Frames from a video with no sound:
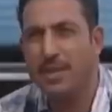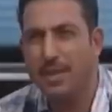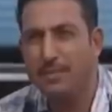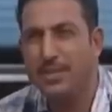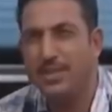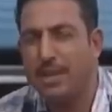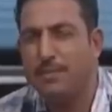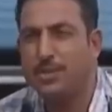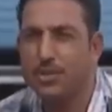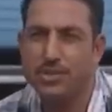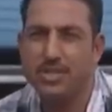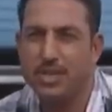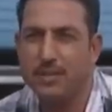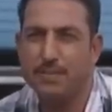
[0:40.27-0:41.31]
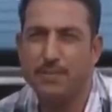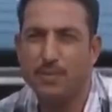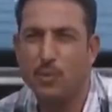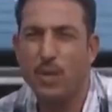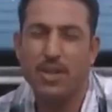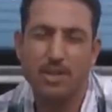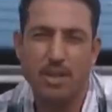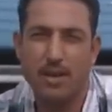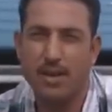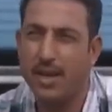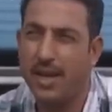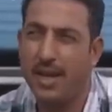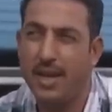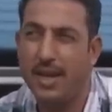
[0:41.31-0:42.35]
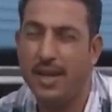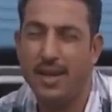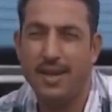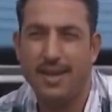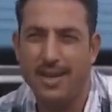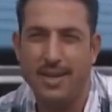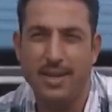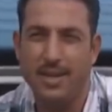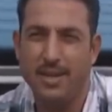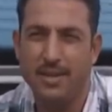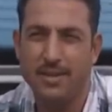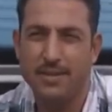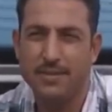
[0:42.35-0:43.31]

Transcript: عم يتعب الجسم وقت للراحة قليل